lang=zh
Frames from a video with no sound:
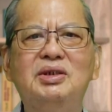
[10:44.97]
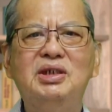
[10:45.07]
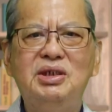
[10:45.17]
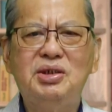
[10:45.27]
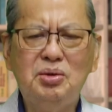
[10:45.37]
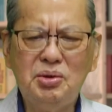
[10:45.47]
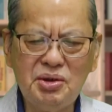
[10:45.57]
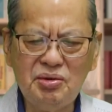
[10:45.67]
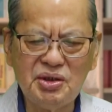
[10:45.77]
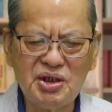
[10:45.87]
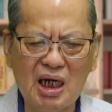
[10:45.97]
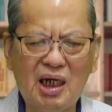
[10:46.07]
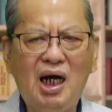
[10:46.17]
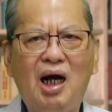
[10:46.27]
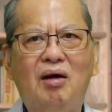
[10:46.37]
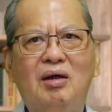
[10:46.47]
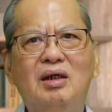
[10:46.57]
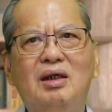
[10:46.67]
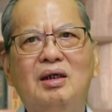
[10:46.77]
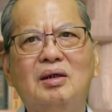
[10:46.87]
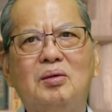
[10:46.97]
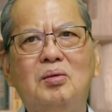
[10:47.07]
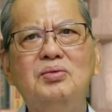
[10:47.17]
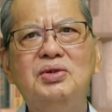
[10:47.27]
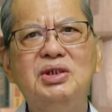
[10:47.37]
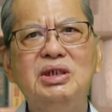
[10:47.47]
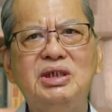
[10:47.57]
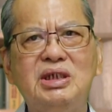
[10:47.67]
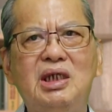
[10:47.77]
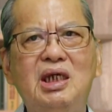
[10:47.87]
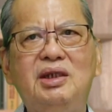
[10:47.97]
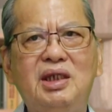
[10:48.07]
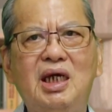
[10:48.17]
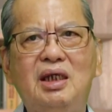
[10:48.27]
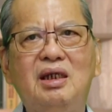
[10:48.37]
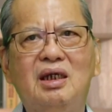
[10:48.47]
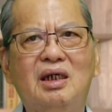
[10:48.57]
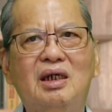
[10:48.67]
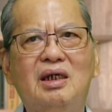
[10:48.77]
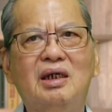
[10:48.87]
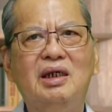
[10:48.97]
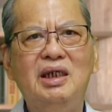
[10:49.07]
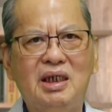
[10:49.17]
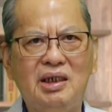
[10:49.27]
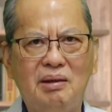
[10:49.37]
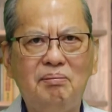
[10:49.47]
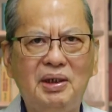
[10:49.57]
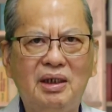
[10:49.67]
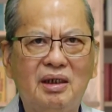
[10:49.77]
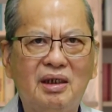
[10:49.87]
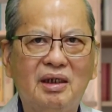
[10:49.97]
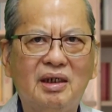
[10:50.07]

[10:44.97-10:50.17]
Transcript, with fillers: 起初就讲好，工资是一天一个银币。”